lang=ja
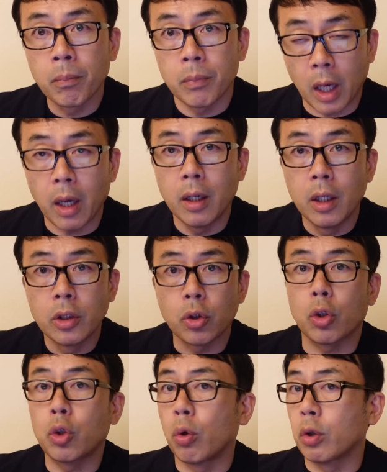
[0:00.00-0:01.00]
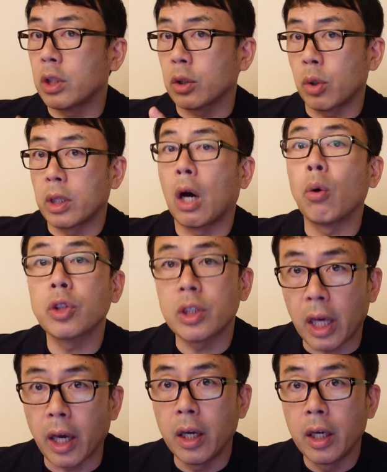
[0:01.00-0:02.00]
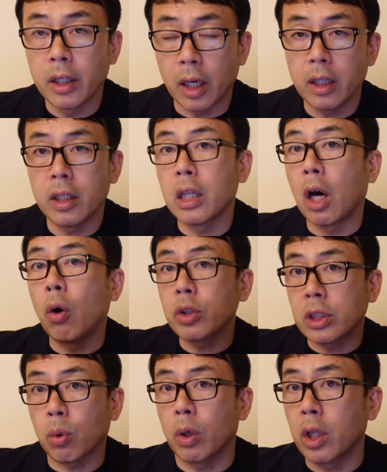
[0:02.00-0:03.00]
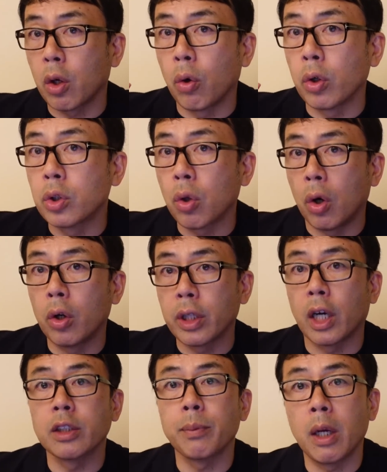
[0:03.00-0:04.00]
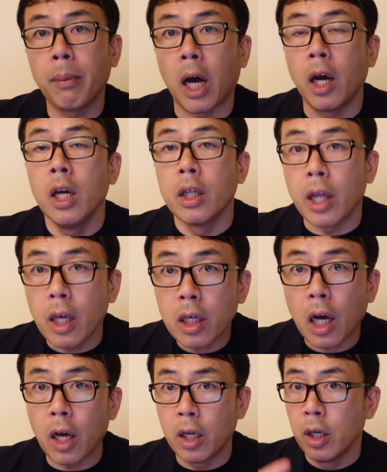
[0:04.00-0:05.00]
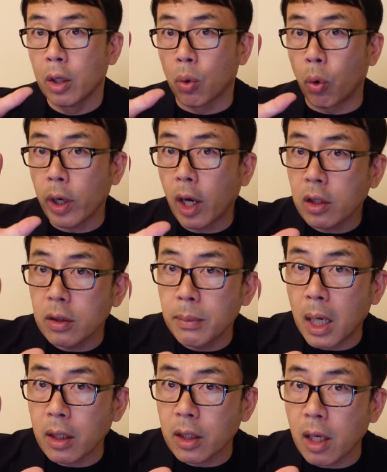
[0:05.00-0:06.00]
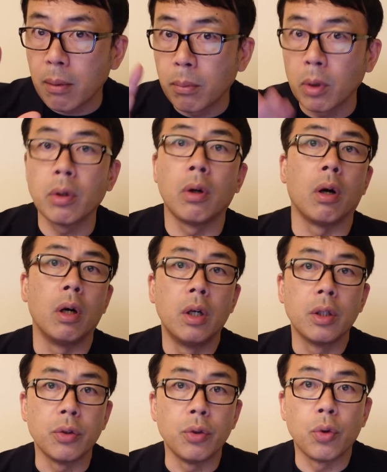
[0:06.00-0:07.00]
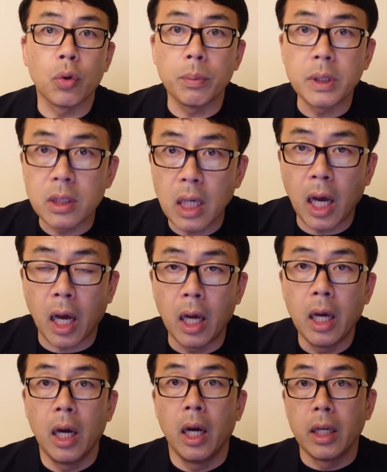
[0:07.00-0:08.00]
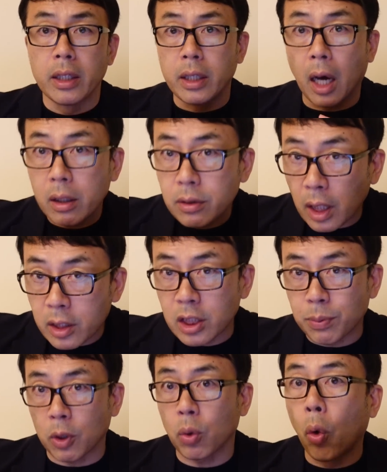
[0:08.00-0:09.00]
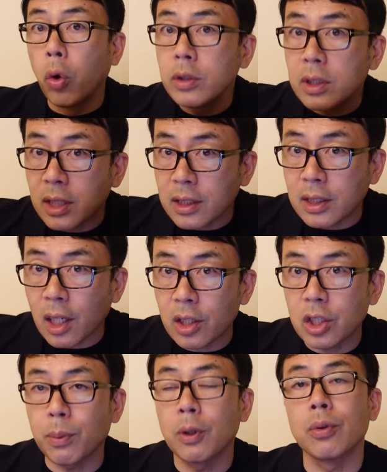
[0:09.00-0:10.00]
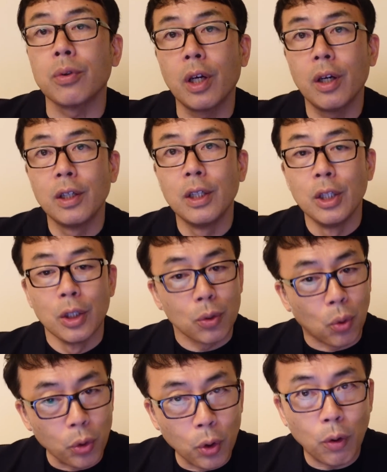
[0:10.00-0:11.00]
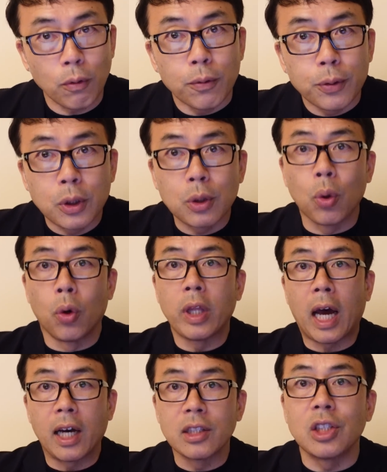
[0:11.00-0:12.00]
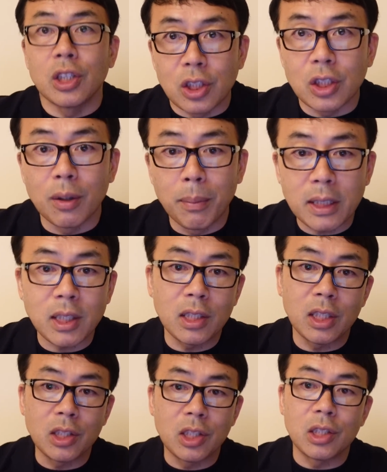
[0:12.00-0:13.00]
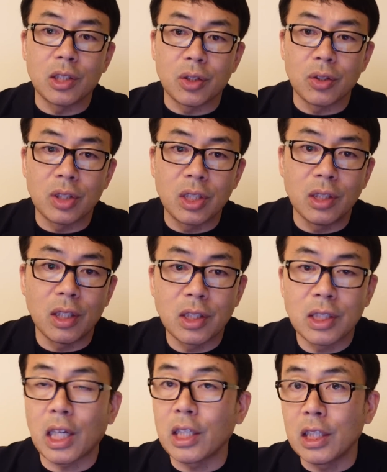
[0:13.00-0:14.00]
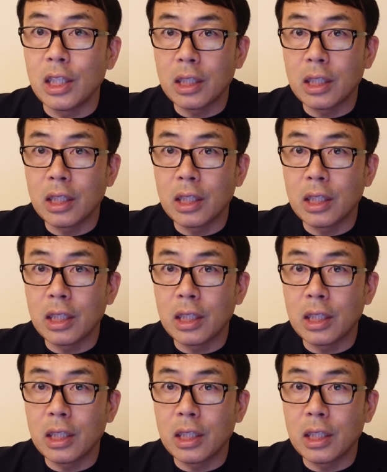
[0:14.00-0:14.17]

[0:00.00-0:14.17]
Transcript: ね。初期登録じゃあそれ直して。ね、で、直してこれで用意ドーンで始めれば、年間500万件もの入力ミスがなくなってしまう。根絶されてしまうというね。この不都合な事実、まさに事実陳列罪に